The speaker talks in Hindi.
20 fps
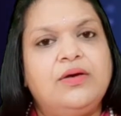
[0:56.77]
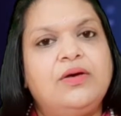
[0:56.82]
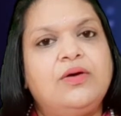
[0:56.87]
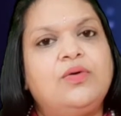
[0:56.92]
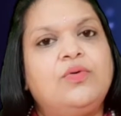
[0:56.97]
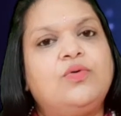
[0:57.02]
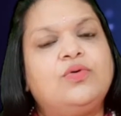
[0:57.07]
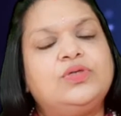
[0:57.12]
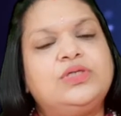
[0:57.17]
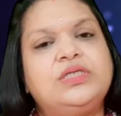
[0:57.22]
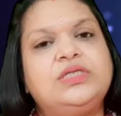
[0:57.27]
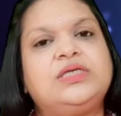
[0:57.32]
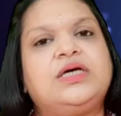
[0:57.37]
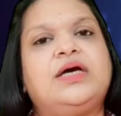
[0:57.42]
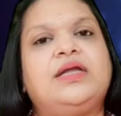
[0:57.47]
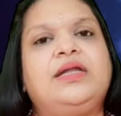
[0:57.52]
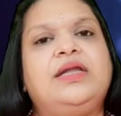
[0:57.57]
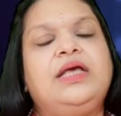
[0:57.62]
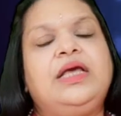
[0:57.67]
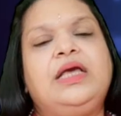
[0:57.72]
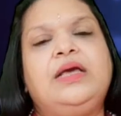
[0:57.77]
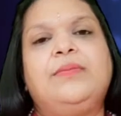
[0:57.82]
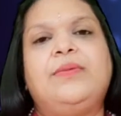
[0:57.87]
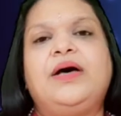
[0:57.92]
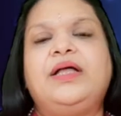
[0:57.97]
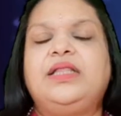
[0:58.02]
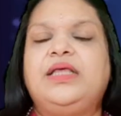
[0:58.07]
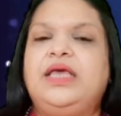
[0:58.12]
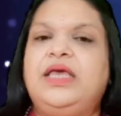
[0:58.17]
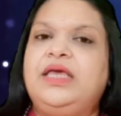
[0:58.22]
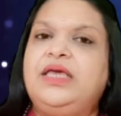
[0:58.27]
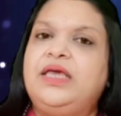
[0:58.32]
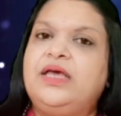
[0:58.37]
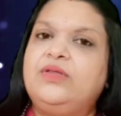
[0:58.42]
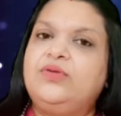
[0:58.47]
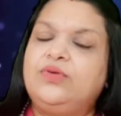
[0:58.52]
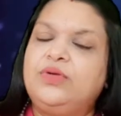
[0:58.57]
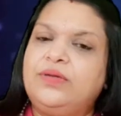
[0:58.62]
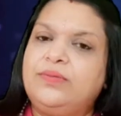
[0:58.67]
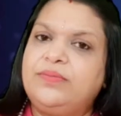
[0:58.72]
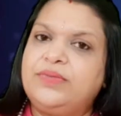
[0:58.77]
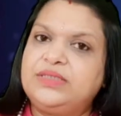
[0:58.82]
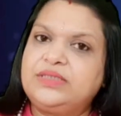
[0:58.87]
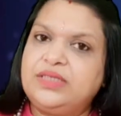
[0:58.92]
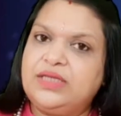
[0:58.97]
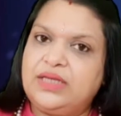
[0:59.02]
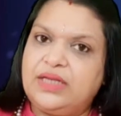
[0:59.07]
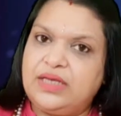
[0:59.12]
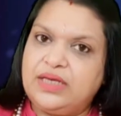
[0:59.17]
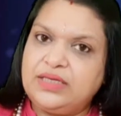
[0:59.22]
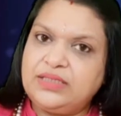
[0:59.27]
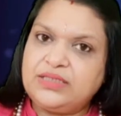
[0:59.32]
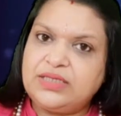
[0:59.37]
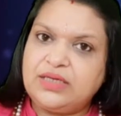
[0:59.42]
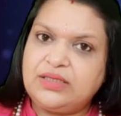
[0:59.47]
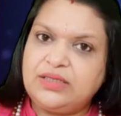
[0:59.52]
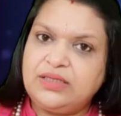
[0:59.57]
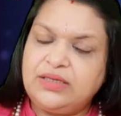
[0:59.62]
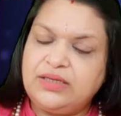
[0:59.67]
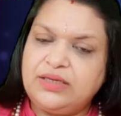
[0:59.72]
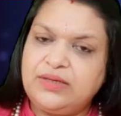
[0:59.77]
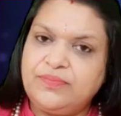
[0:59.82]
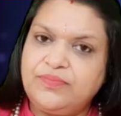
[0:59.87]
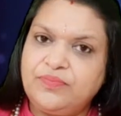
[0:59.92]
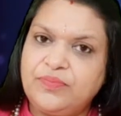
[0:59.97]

कोशिश करने के बाद एक या दो नंबर से रह जाते हैं